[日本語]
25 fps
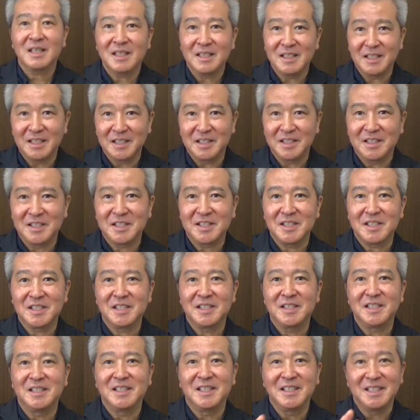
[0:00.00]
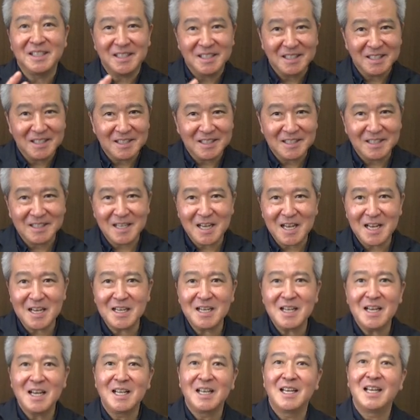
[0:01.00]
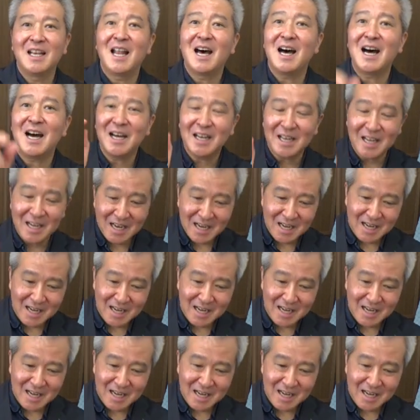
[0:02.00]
1、2、3、ララ